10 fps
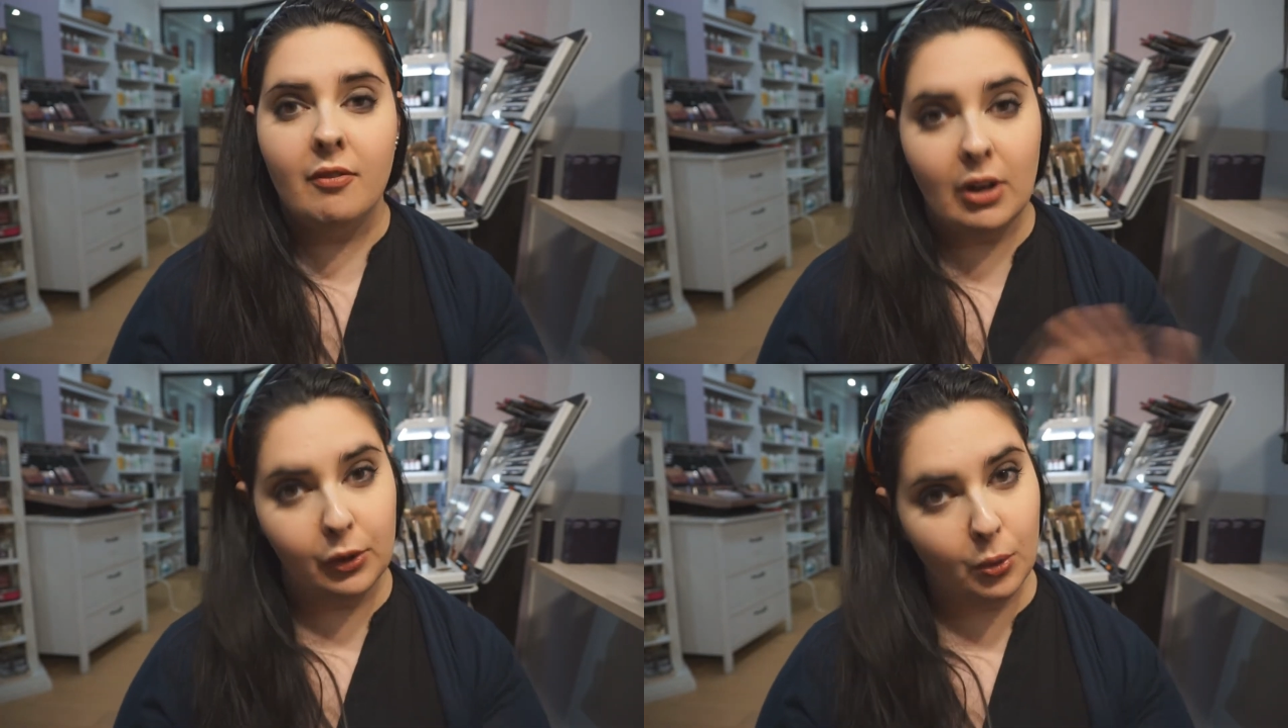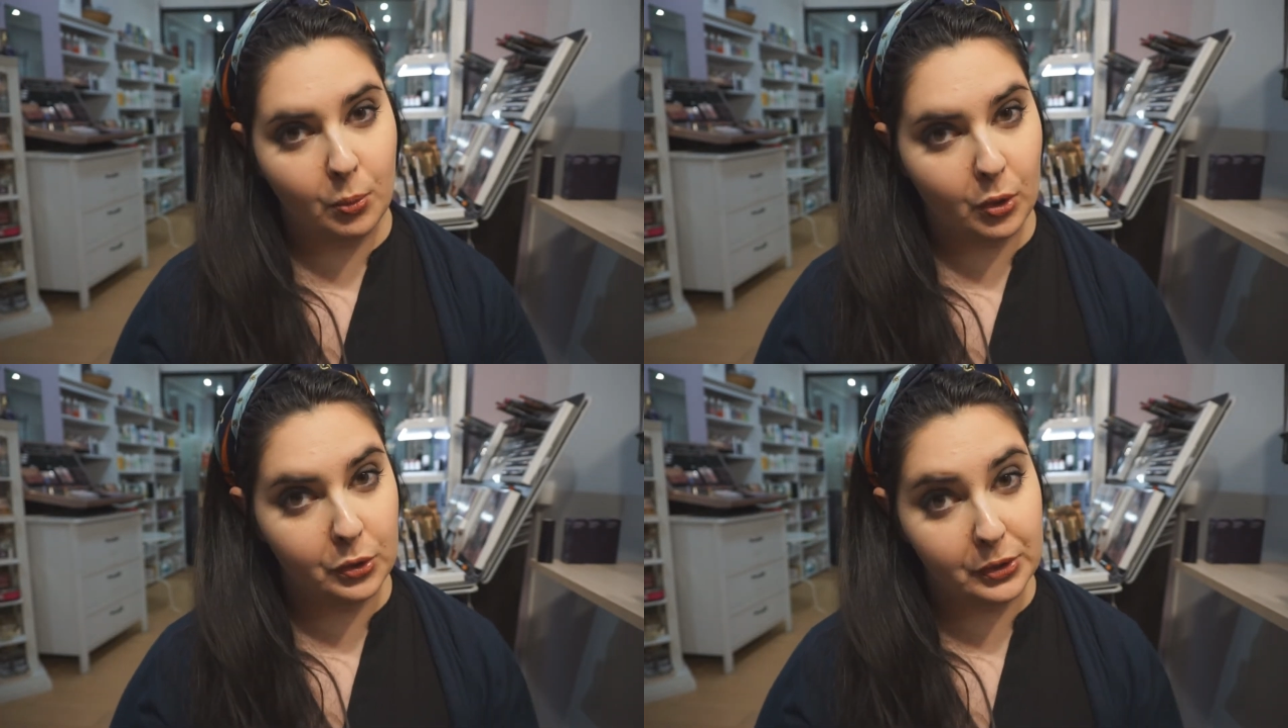vado
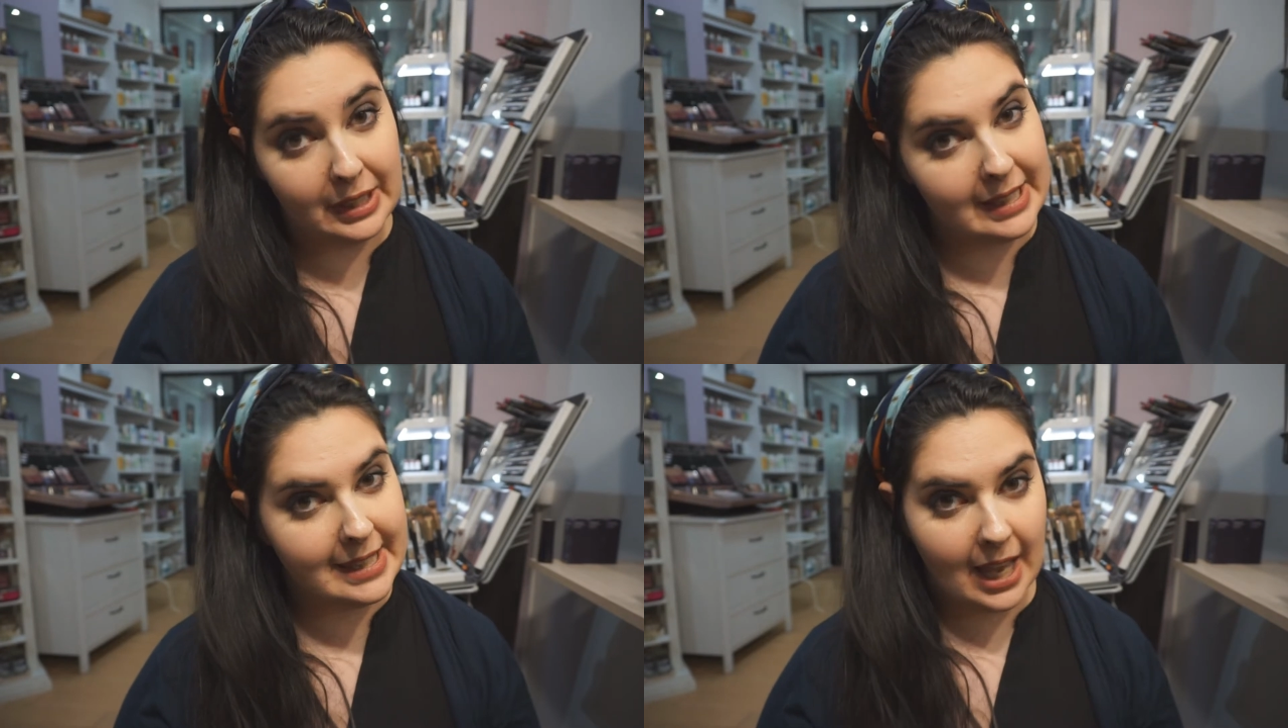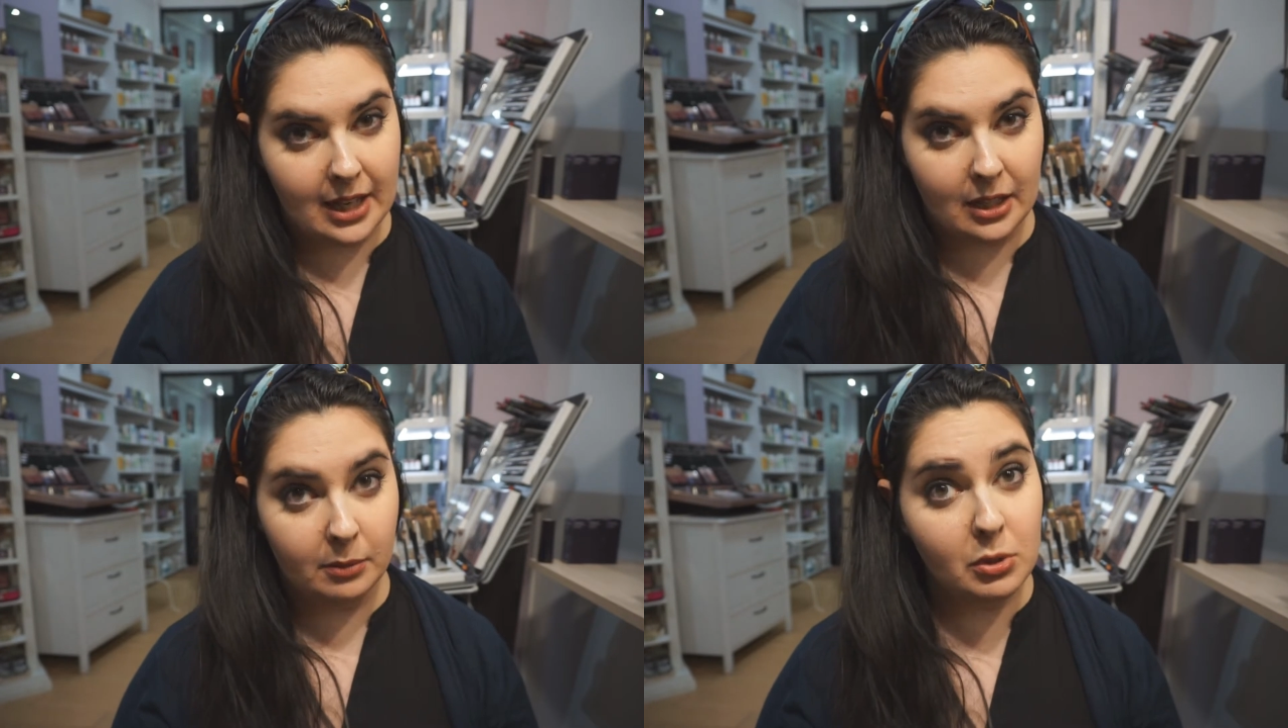comunque ad
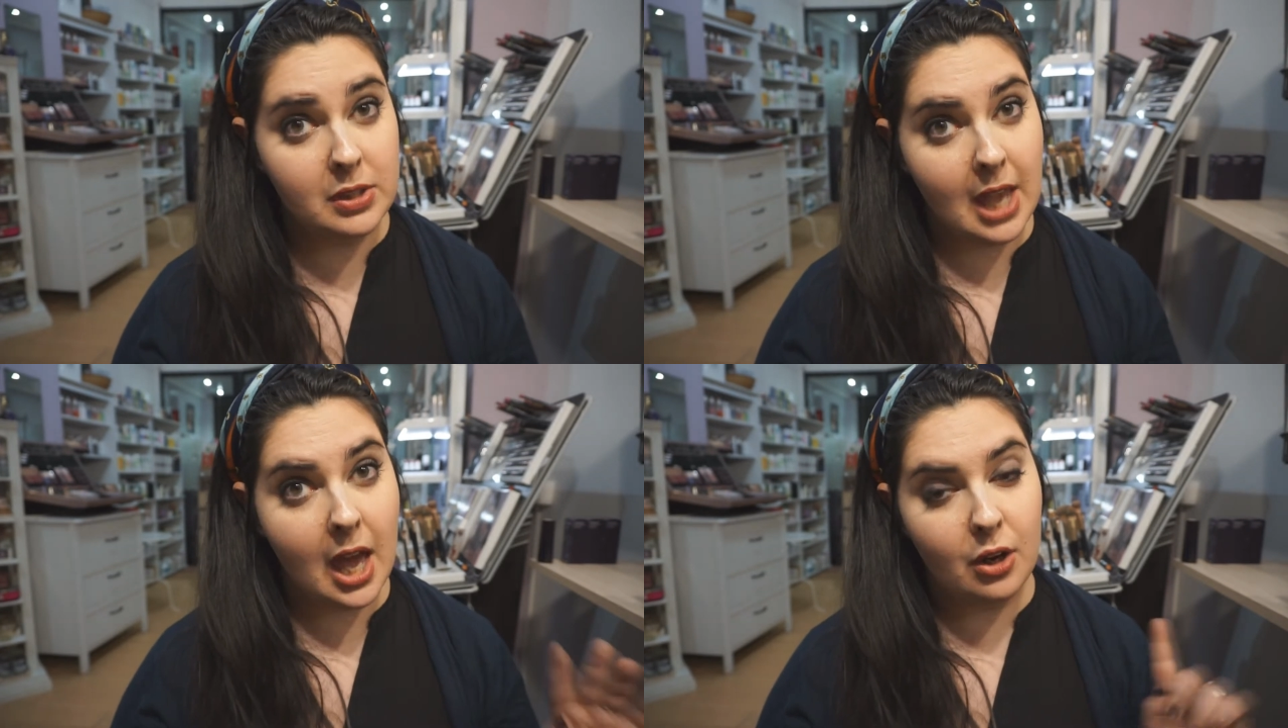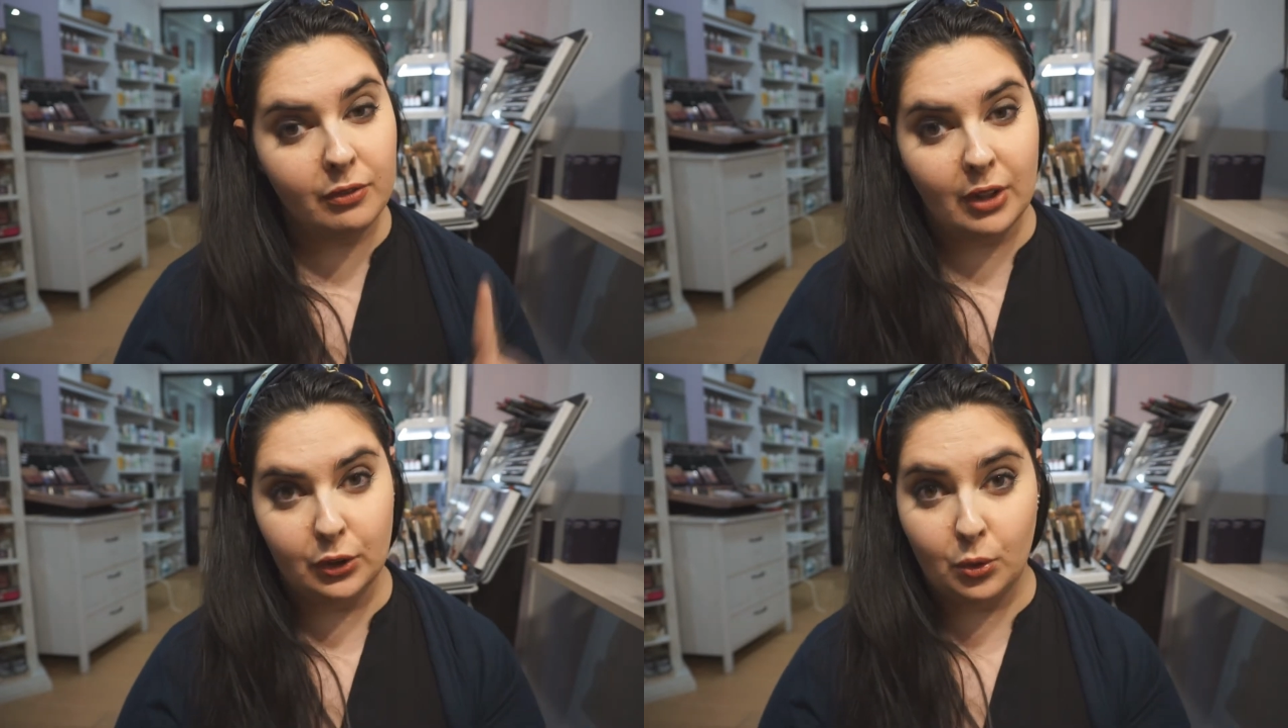utilizzare il mio siero
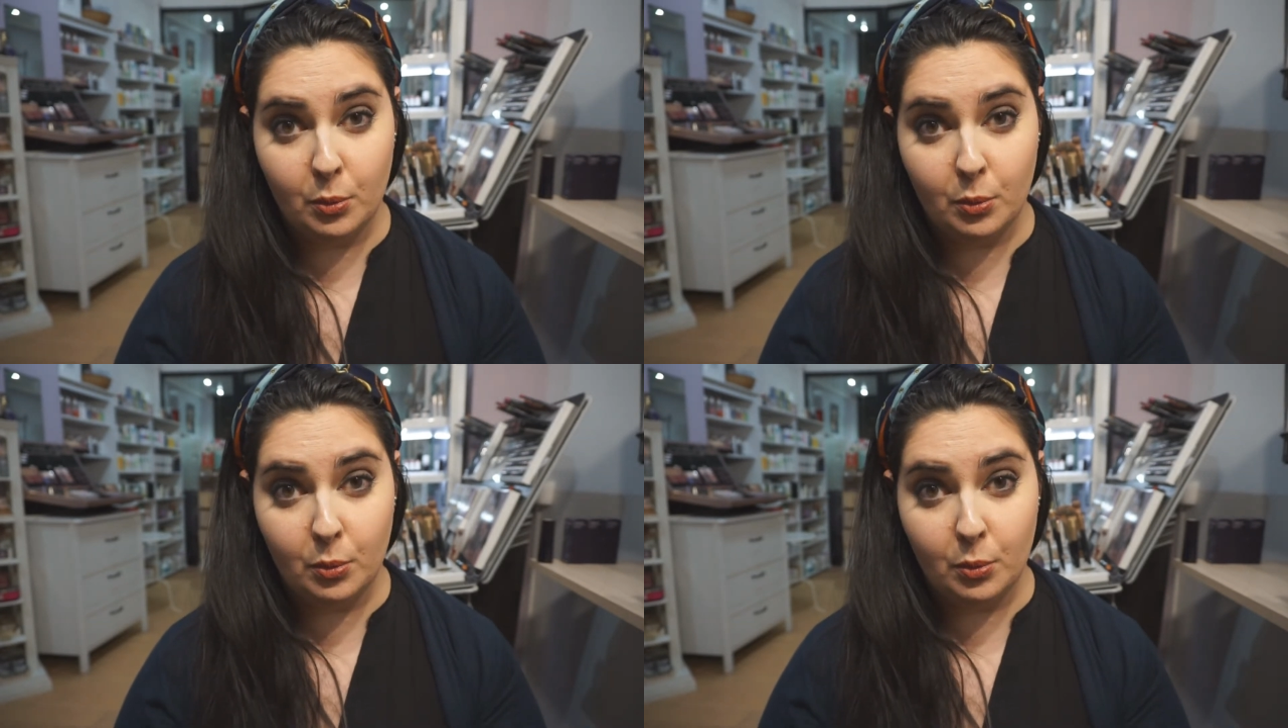e vado